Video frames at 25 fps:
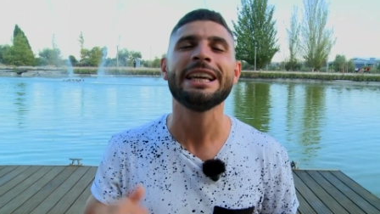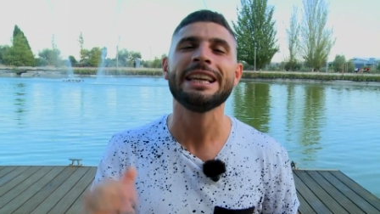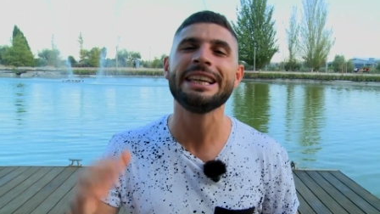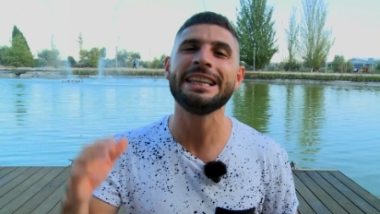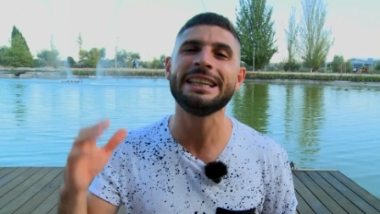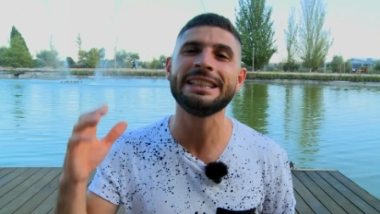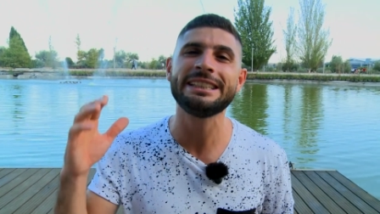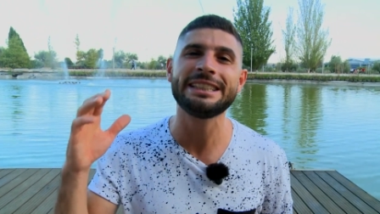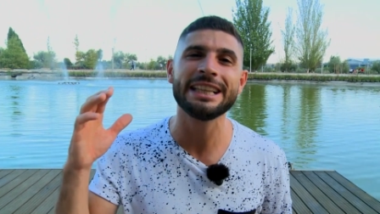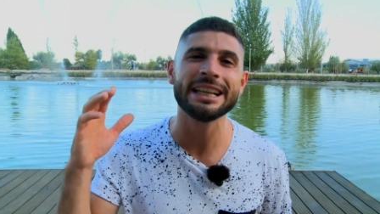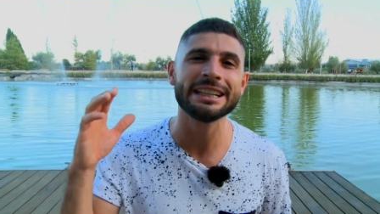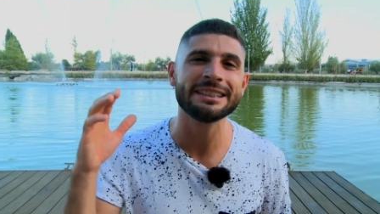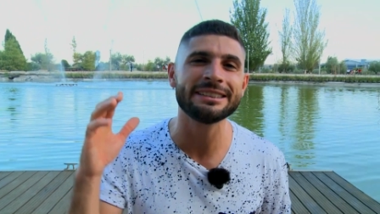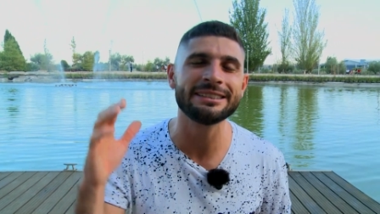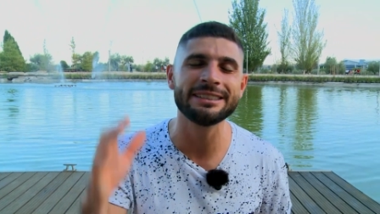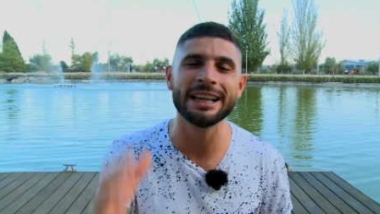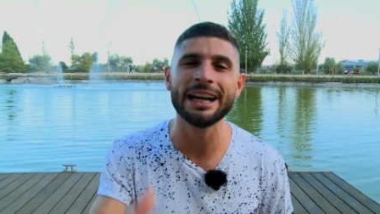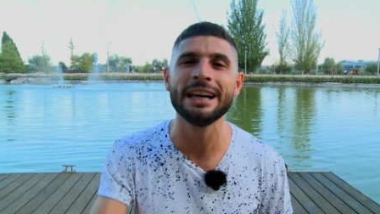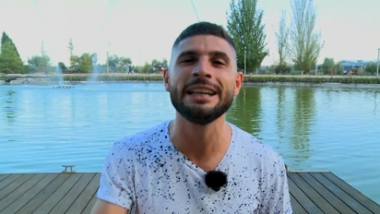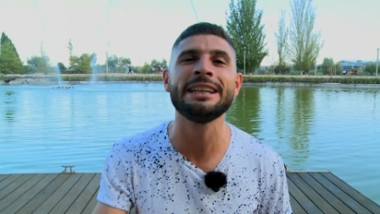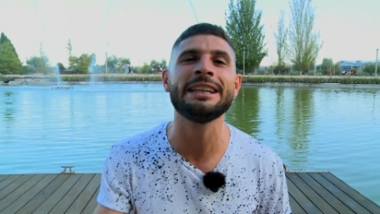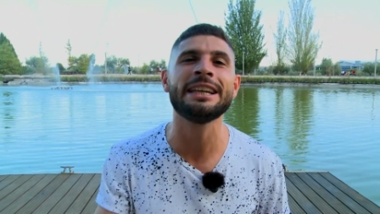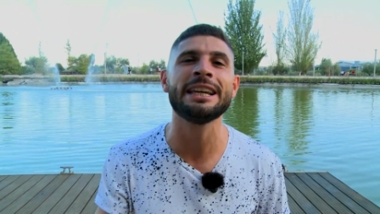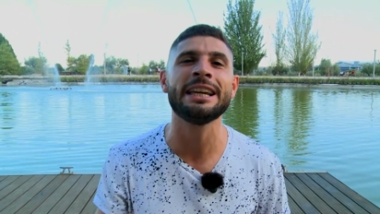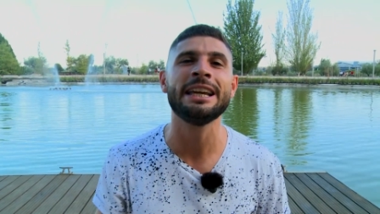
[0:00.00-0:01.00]
y te
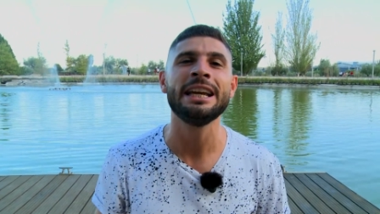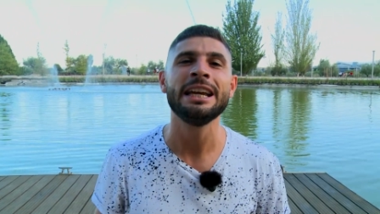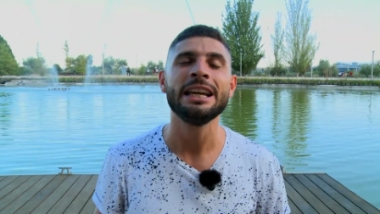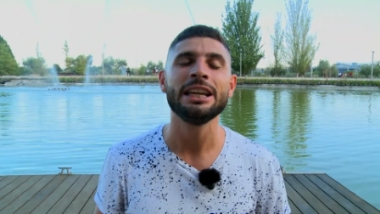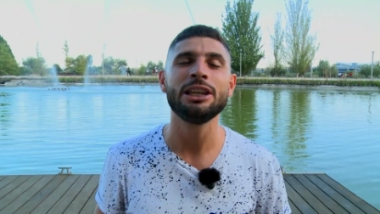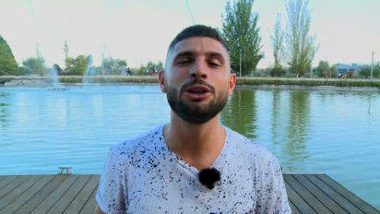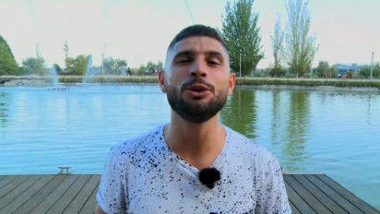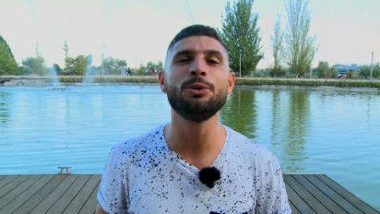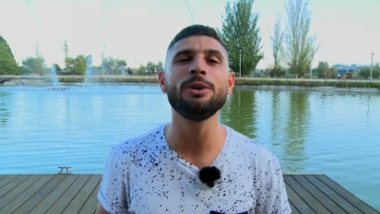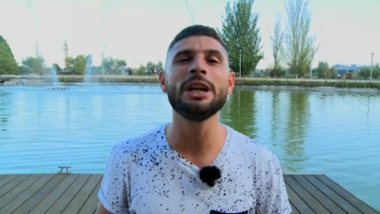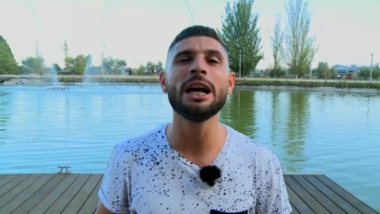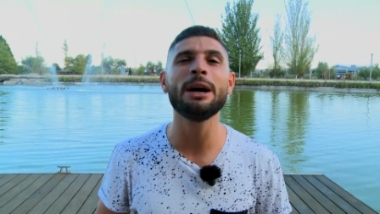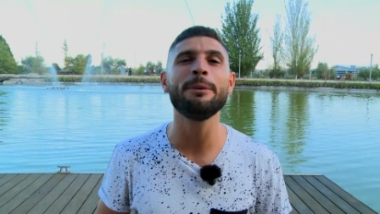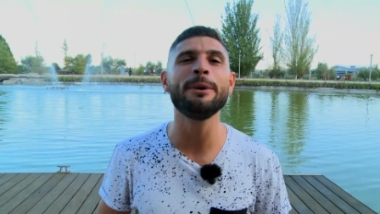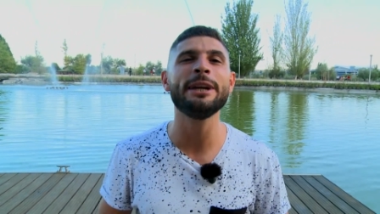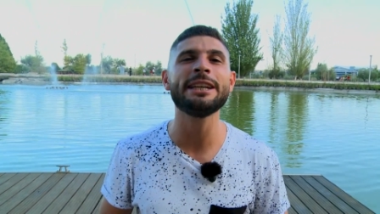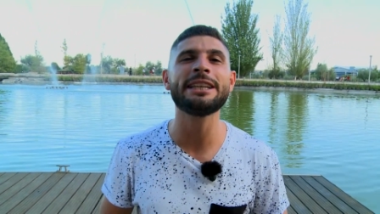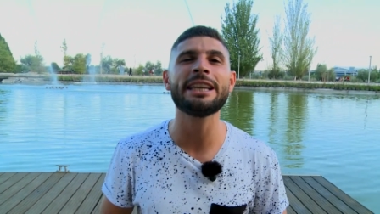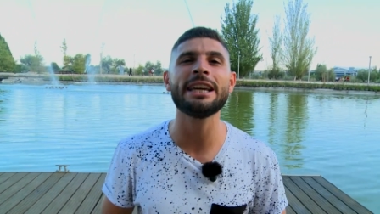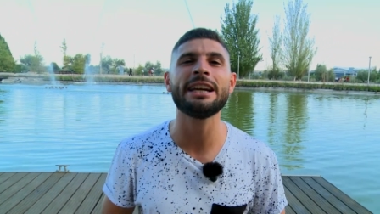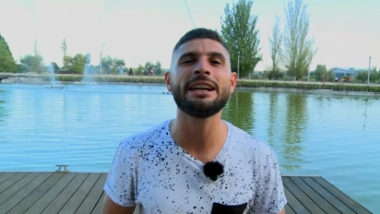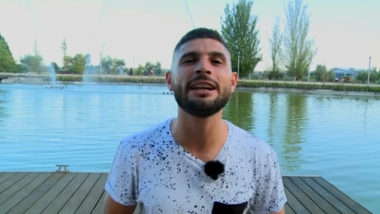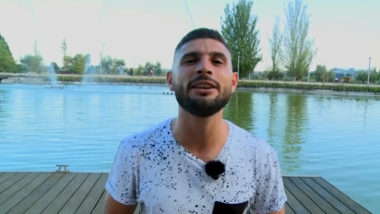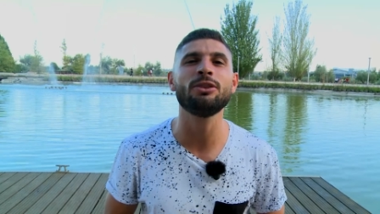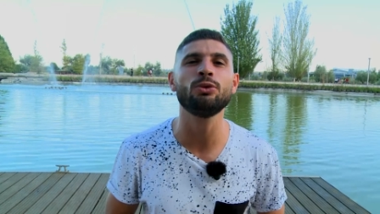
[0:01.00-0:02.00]
sane. Y una vez
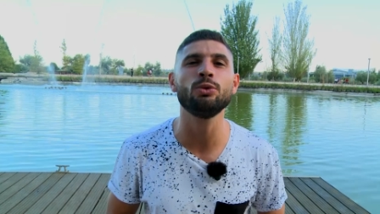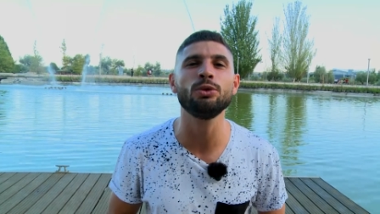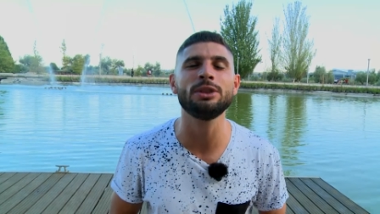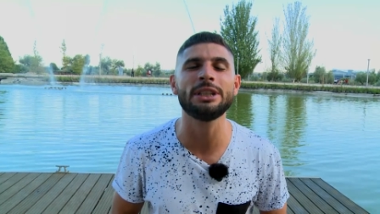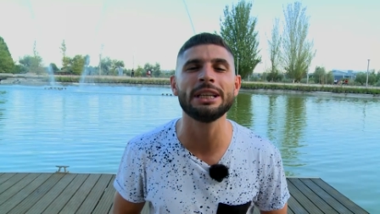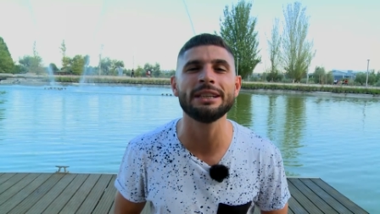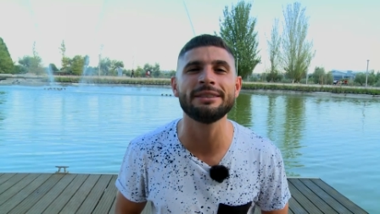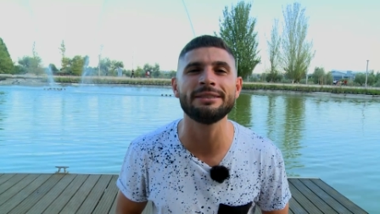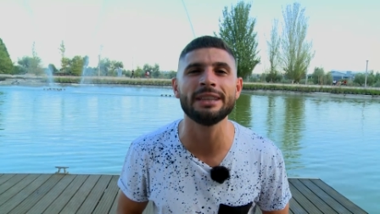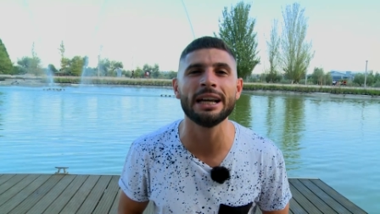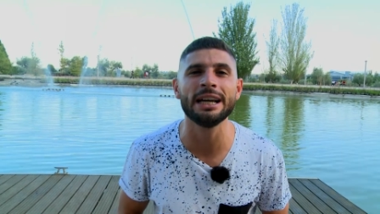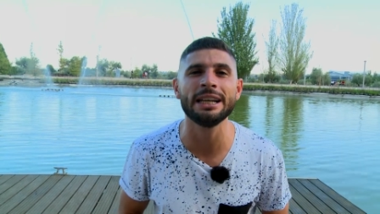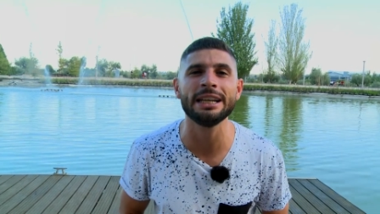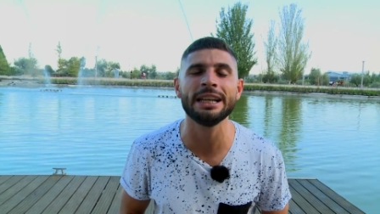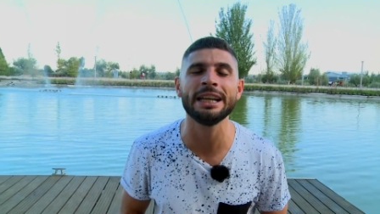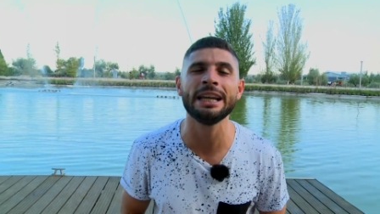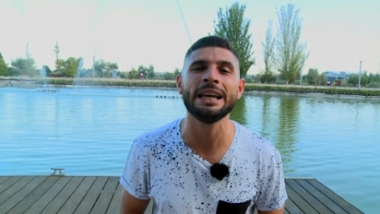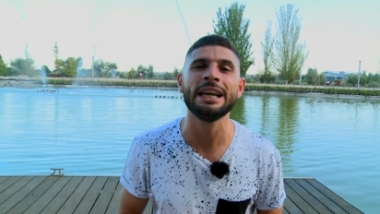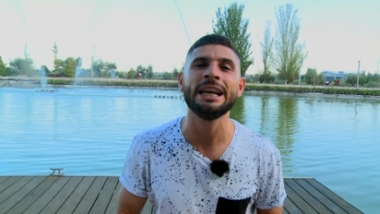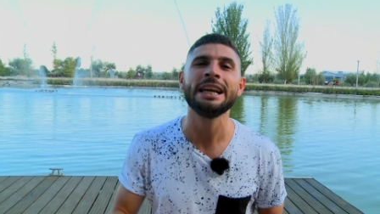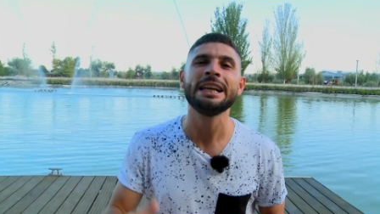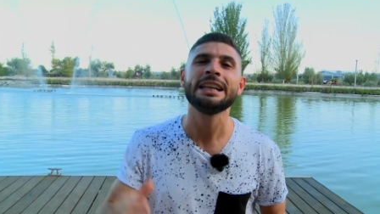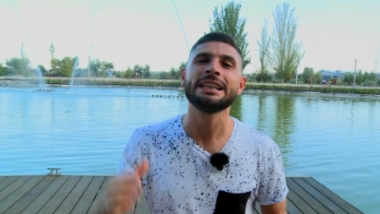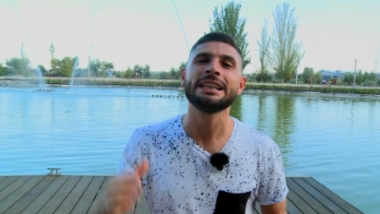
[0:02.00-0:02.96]
que Jesús te sane,